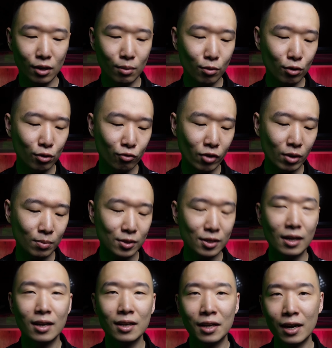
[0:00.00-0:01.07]
и могут вам
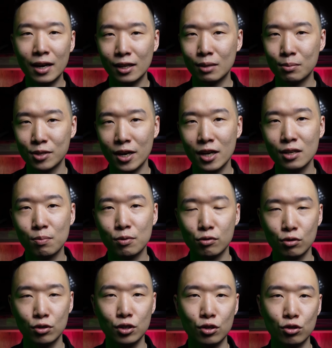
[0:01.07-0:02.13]
за, на этом заряде
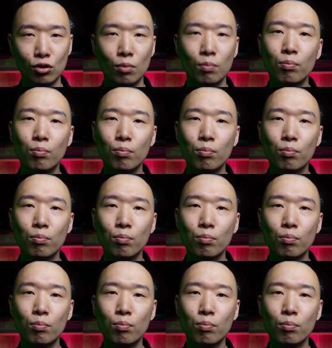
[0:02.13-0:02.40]
прослужить еще